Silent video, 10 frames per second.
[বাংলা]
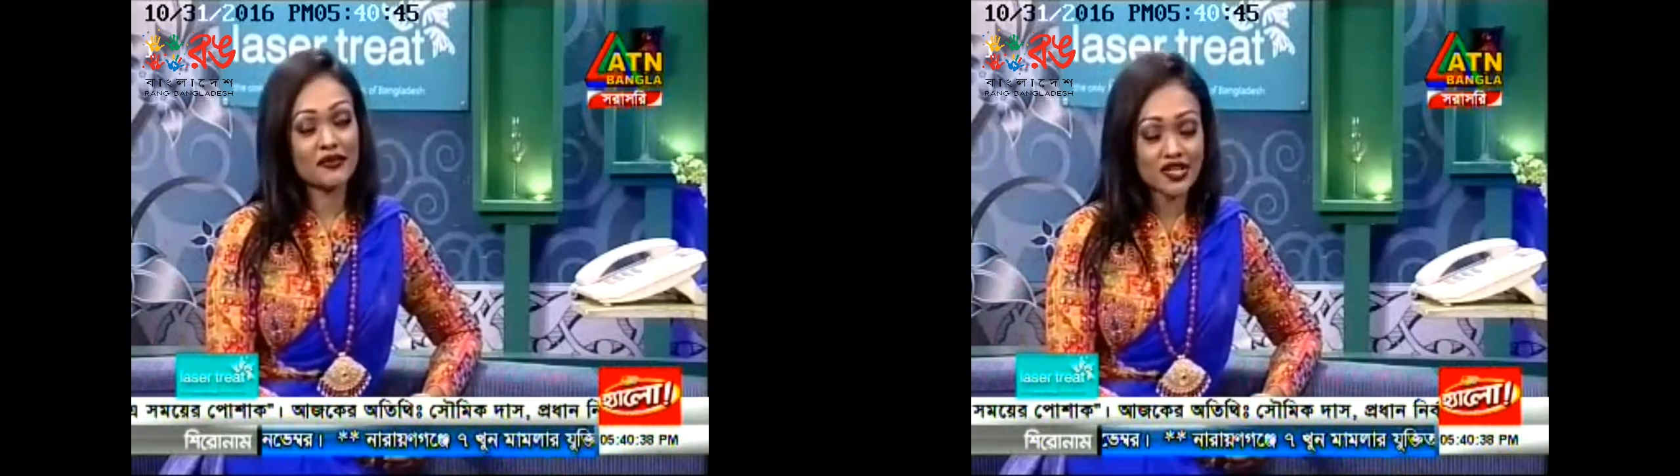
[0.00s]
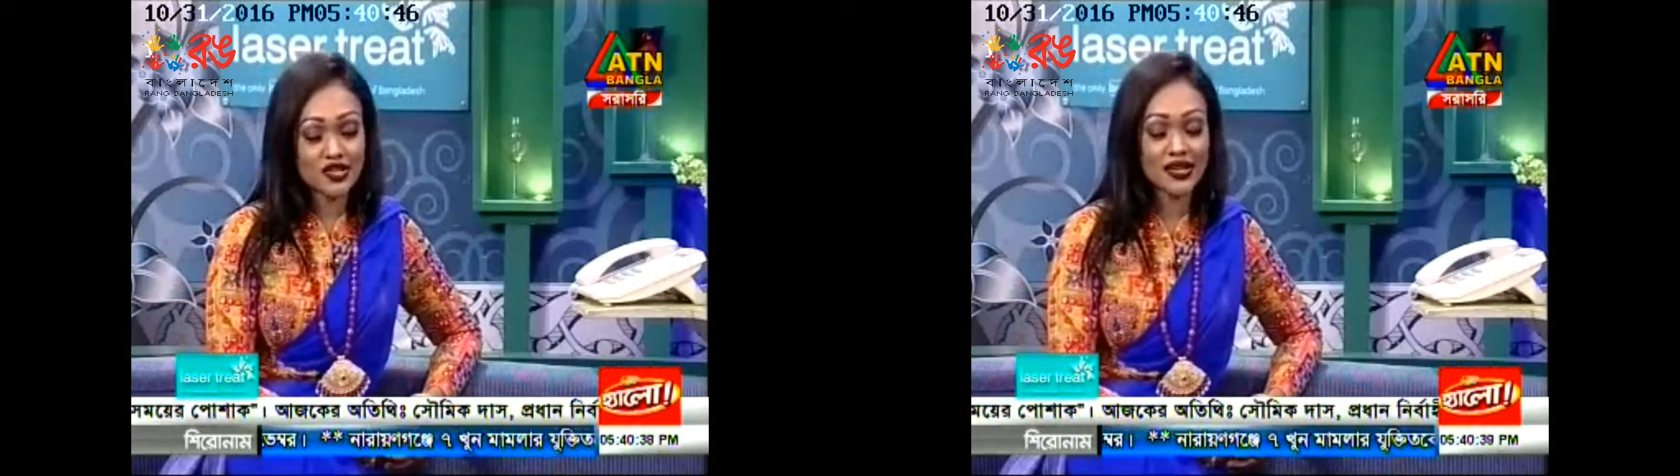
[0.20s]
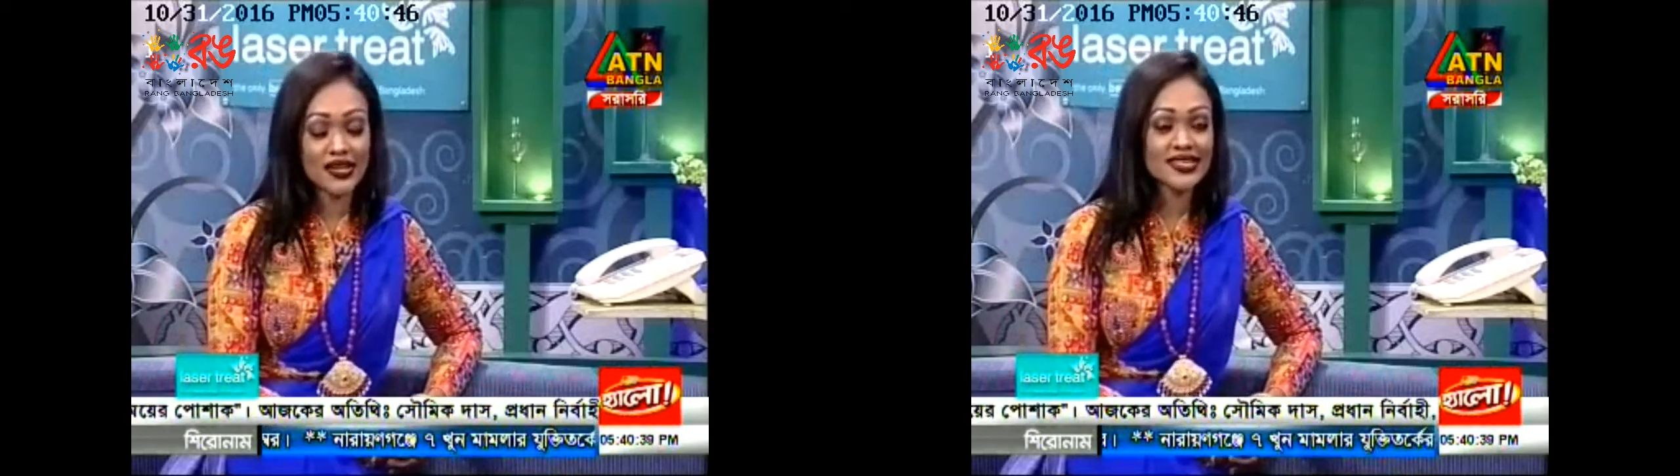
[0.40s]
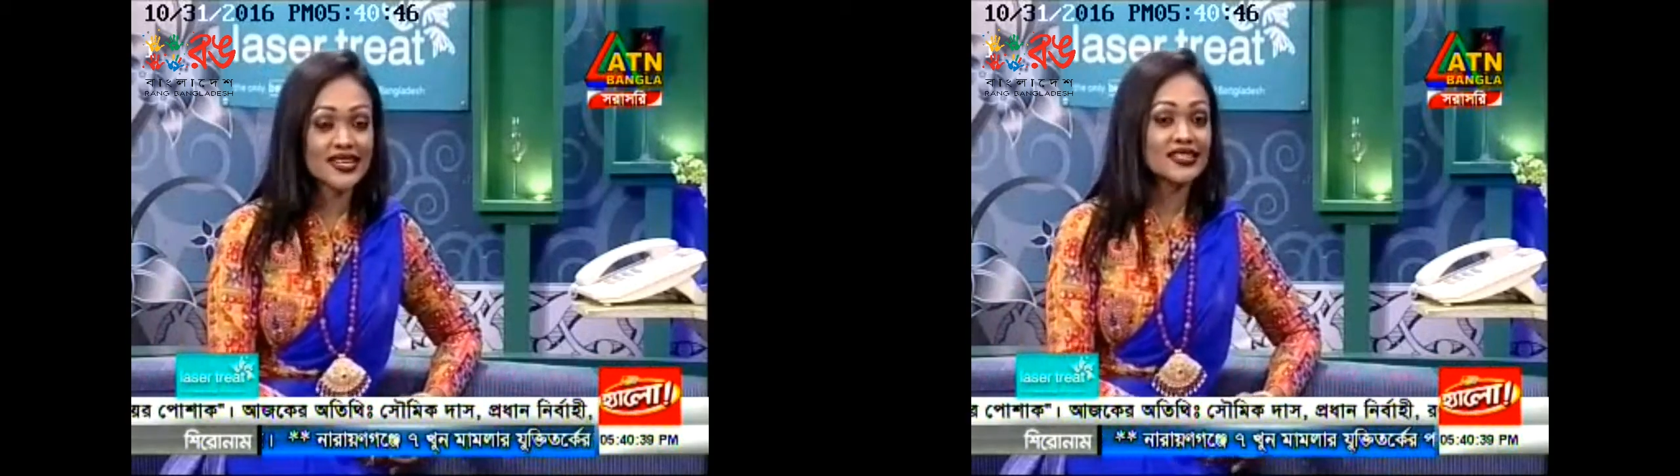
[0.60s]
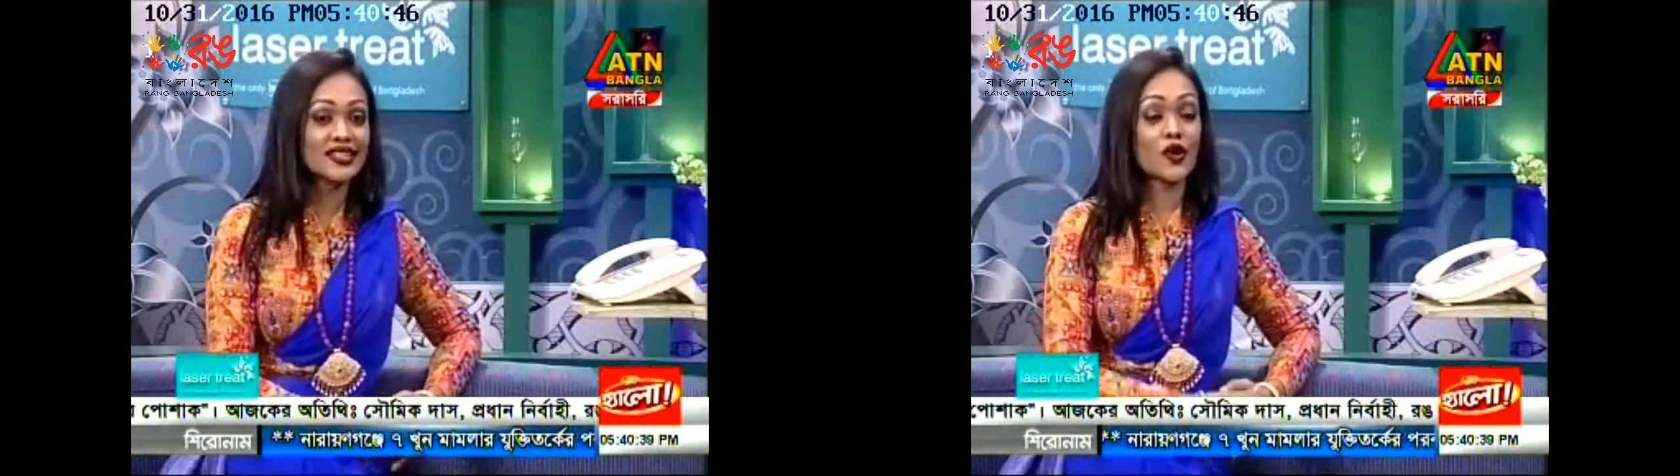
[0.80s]
মাঝে এবং
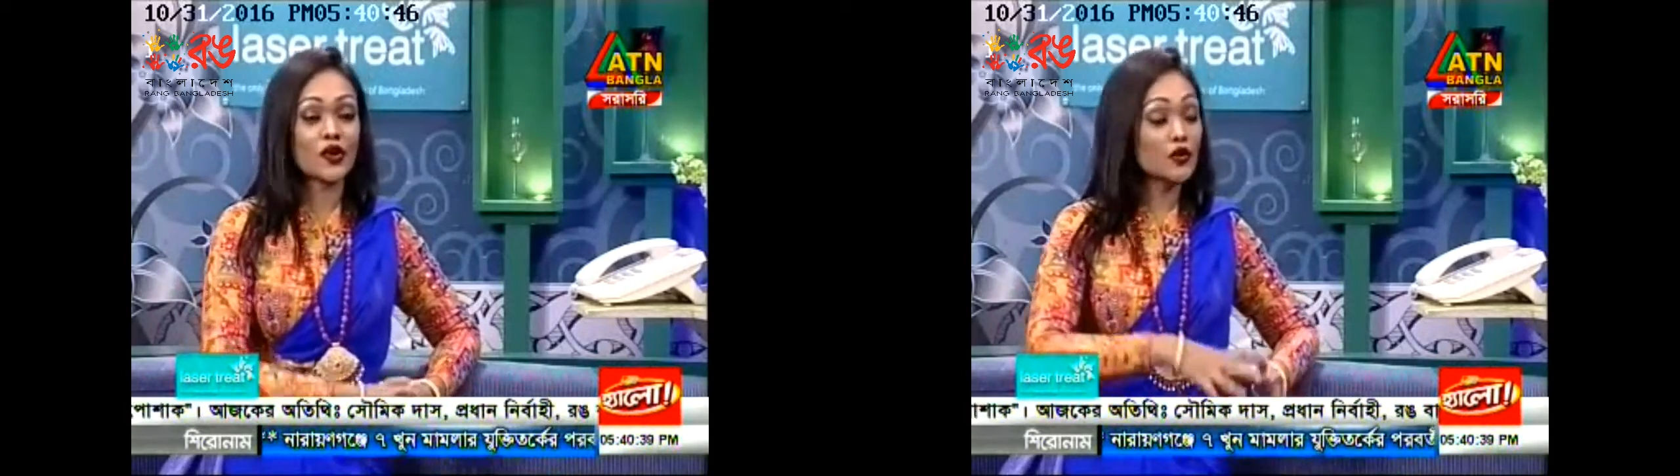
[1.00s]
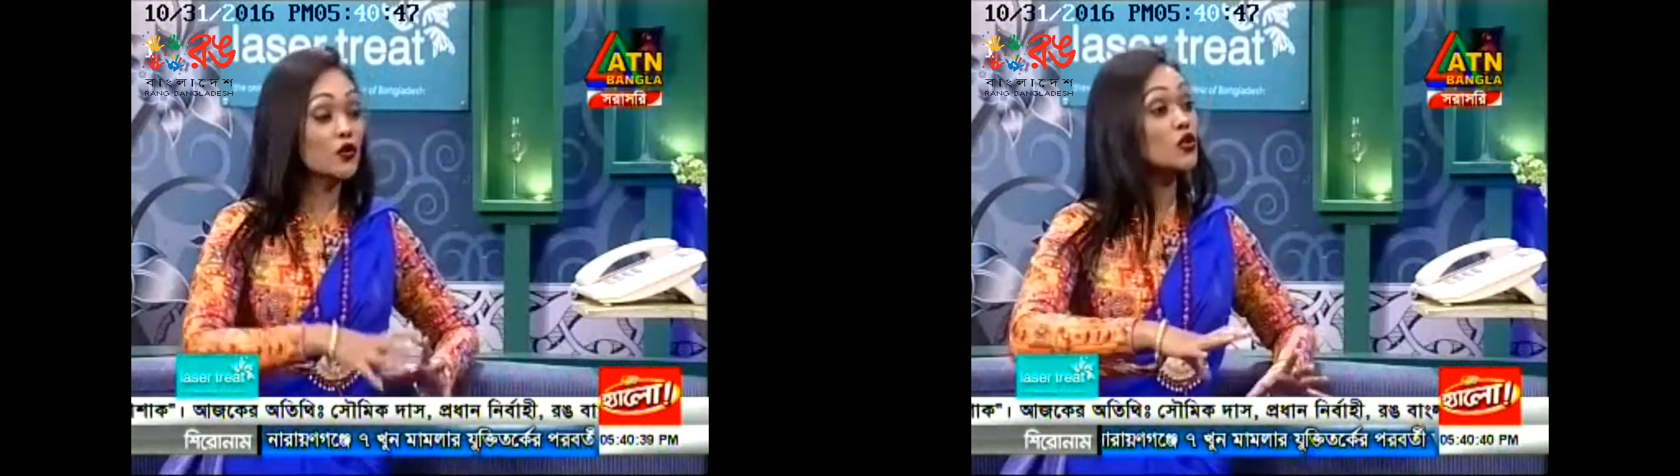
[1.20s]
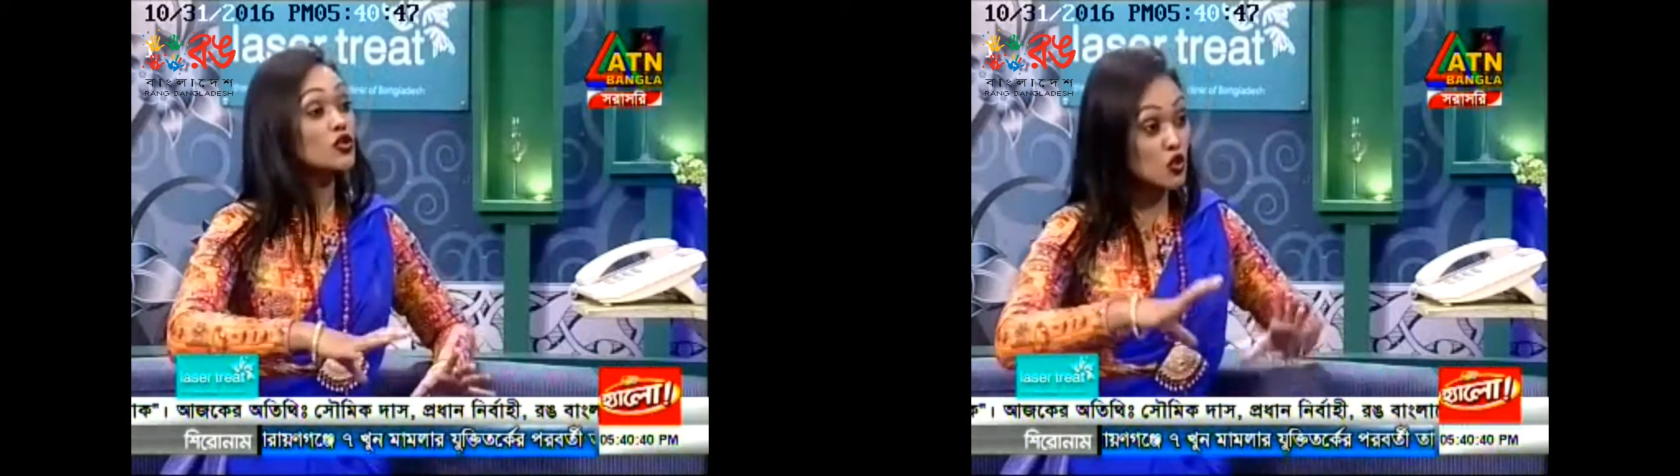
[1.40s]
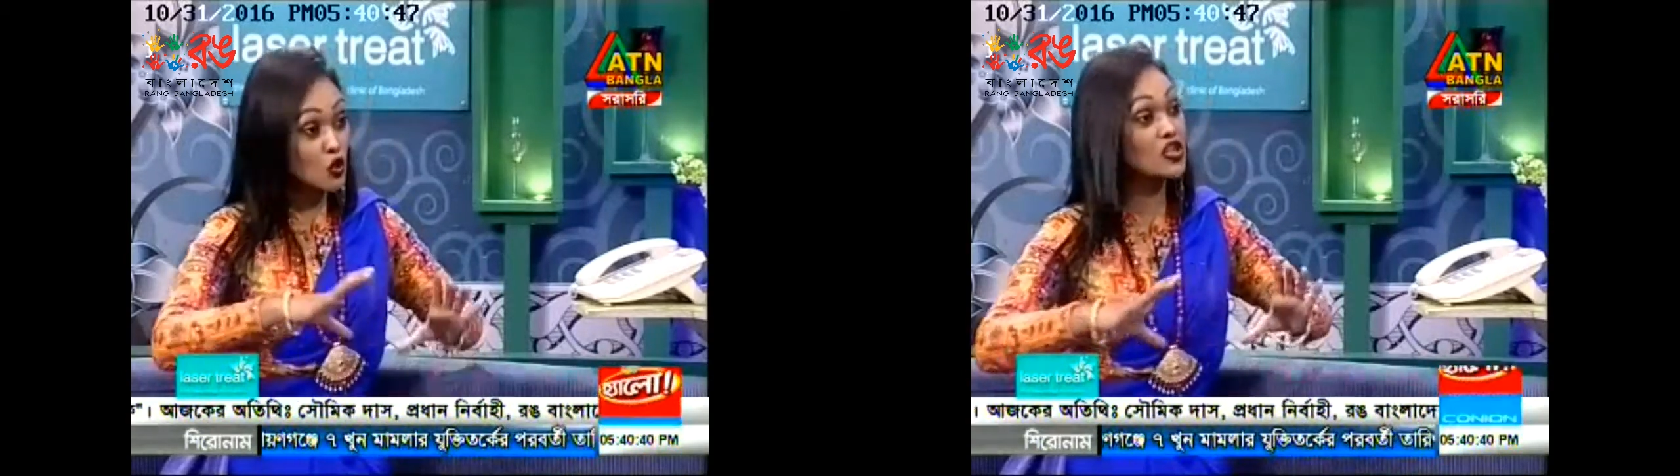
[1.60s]
আমরা আসলে এই জায়গাটাকে